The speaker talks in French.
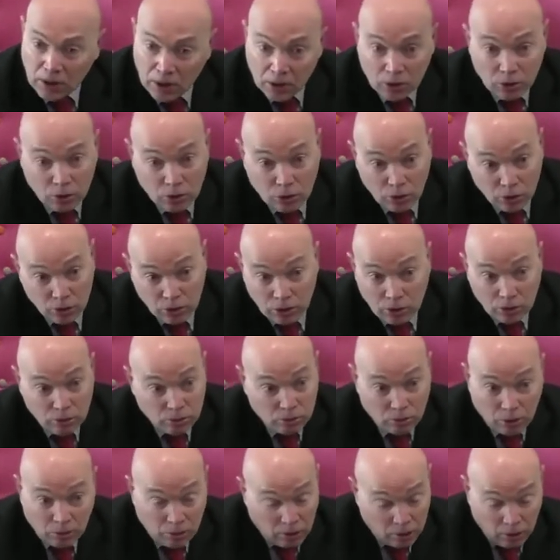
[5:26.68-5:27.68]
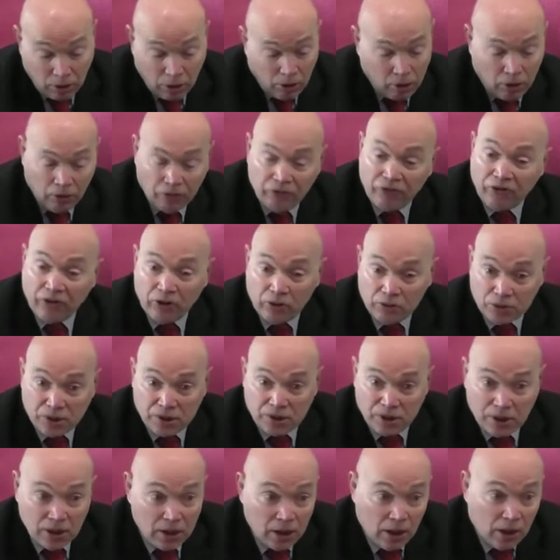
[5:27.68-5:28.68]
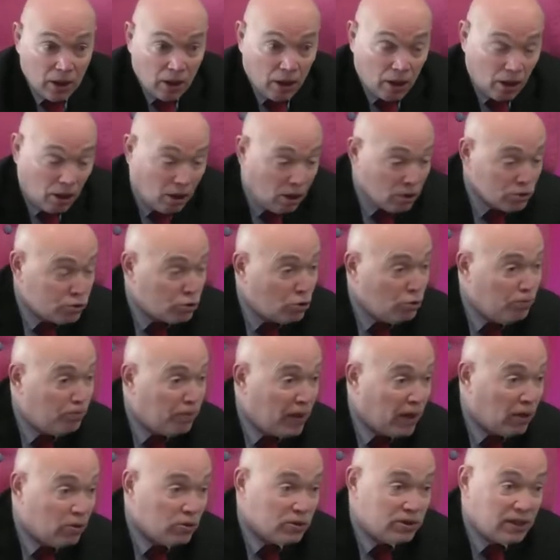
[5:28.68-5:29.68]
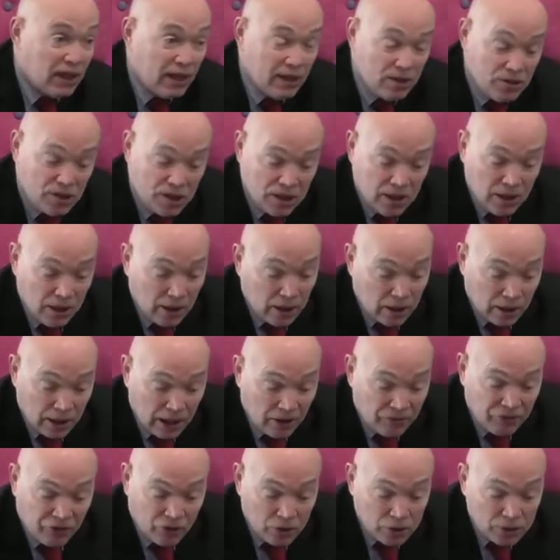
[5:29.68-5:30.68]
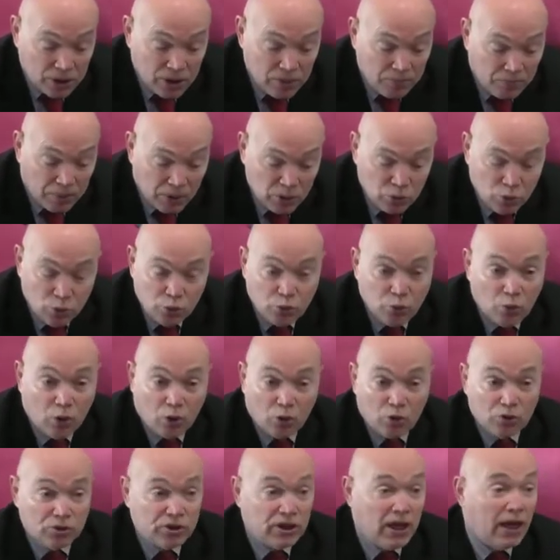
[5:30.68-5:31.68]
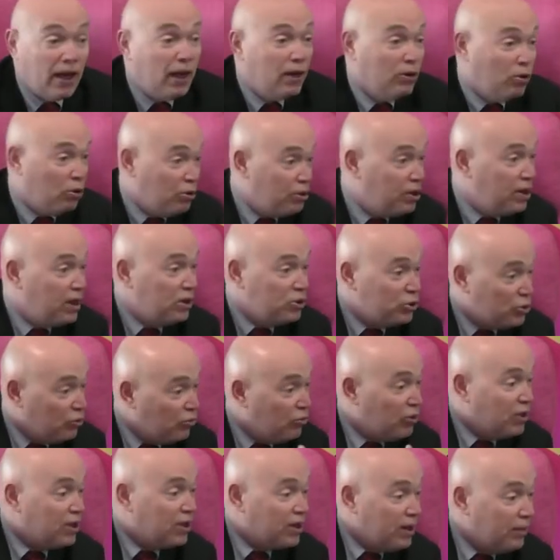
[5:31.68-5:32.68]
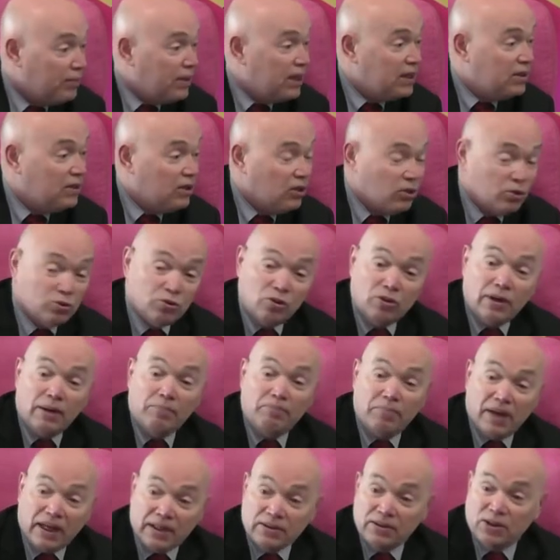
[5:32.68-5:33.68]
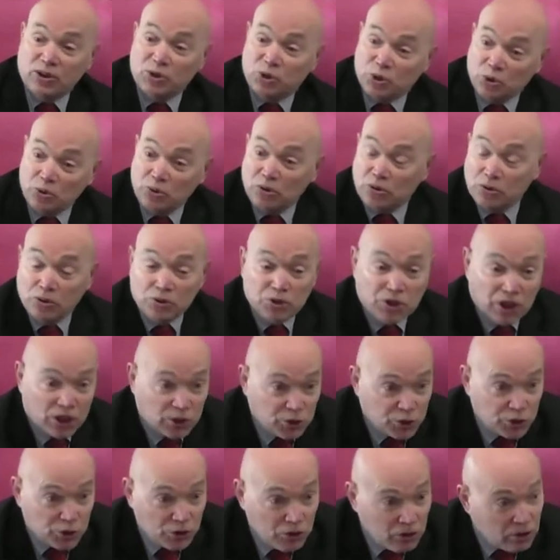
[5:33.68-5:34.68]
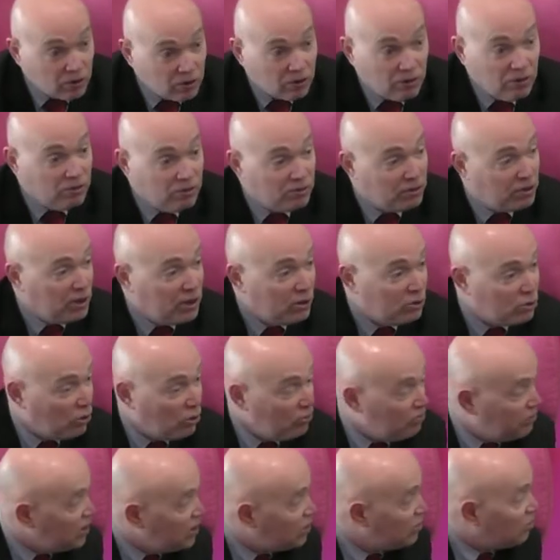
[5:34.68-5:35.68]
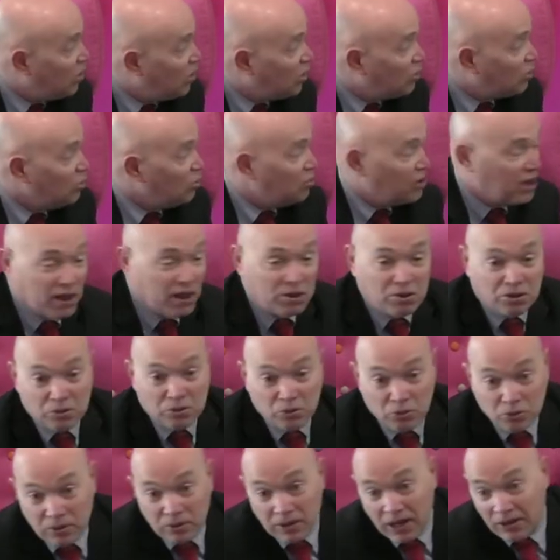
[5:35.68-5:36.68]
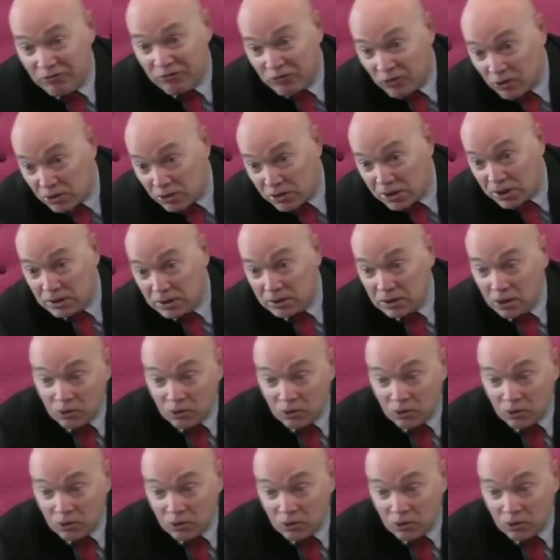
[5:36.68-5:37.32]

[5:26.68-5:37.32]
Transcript: qu'en euh, France. Entre parenthèses, la France n'est pas du tout en retard. Alors ça, je vois ça maintenant de la part des jeunes chercheurs. Euh, c'est le tropisme anglo-saxon. La France est en